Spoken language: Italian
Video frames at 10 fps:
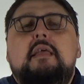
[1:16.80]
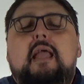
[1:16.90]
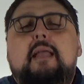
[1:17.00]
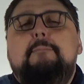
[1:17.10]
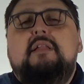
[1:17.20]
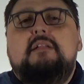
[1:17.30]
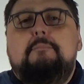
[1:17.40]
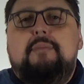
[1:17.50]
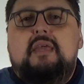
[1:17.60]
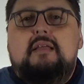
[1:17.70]
e i
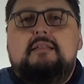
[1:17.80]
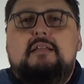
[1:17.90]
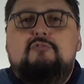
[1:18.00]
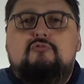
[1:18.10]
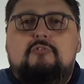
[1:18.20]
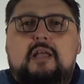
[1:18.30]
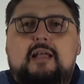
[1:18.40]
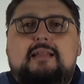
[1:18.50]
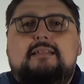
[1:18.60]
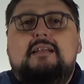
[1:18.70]
BTP da 2
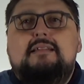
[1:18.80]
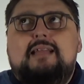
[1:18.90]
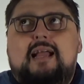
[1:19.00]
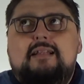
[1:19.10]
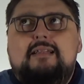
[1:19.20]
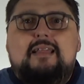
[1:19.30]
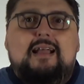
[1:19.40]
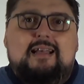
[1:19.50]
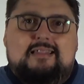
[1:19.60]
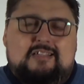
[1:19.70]
a 30 anni
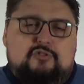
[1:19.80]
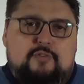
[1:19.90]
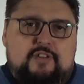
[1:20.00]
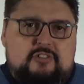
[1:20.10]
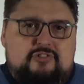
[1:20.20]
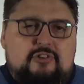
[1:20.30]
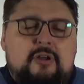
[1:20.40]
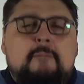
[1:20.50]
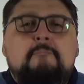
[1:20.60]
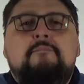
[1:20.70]
a tasso
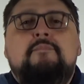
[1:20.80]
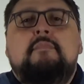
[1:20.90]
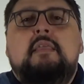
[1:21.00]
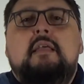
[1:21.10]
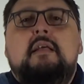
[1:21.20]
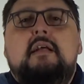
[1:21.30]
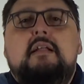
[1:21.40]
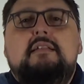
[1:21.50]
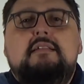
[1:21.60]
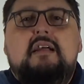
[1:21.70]
fisso.
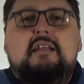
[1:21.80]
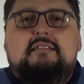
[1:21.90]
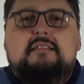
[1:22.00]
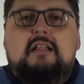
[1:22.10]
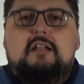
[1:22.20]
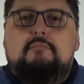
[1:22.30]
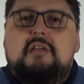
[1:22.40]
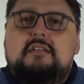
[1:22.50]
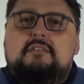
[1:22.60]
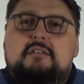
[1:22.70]
Gli interessi delle
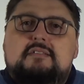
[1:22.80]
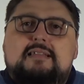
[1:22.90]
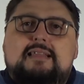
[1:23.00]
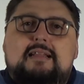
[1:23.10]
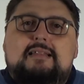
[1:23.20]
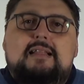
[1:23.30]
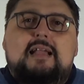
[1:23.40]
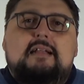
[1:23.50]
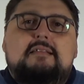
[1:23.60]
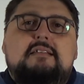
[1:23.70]
obbligazioni statali
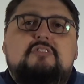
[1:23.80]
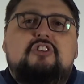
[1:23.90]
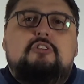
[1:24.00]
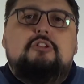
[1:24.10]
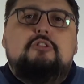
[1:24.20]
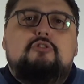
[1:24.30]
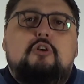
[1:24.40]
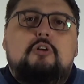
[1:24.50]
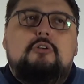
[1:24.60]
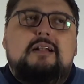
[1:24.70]
italiane si aggirano
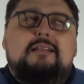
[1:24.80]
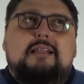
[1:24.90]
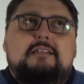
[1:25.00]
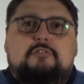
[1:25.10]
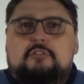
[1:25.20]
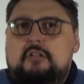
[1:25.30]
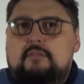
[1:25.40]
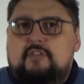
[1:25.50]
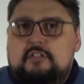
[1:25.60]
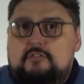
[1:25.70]
intorno al tasso
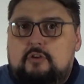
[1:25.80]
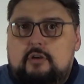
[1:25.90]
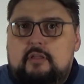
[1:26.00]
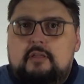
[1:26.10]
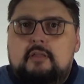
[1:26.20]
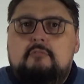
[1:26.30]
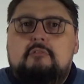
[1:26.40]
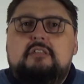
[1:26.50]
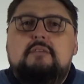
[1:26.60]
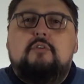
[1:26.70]
dell'inflazione,
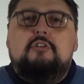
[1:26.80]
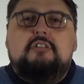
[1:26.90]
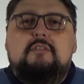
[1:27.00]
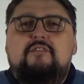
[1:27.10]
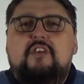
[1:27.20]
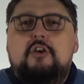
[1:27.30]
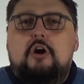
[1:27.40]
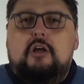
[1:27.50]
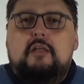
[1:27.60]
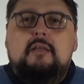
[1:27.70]
qualche volta
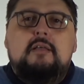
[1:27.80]
inferiore